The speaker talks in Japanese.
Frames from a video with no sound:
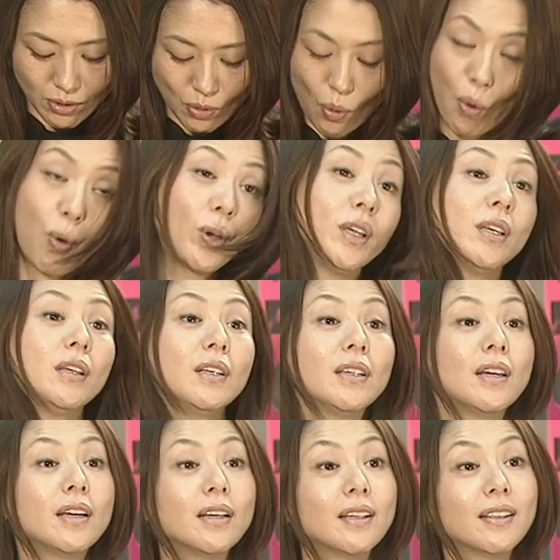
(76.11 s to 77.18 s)
濃
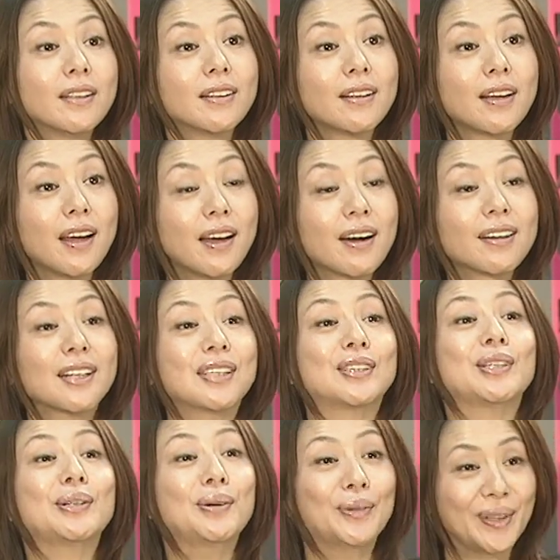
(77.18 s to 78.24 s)
い映画で
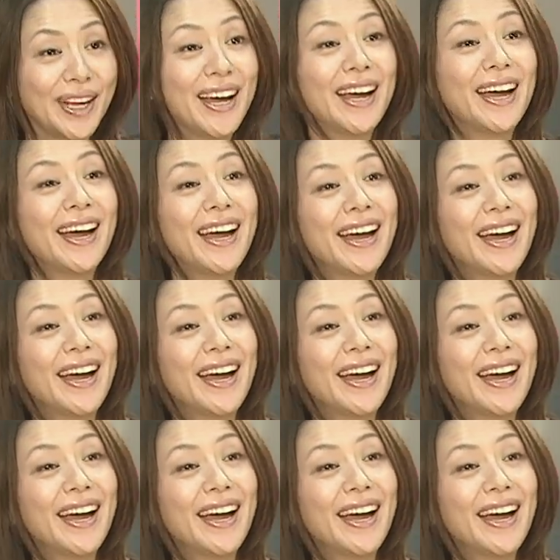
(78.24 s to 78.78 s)
すよね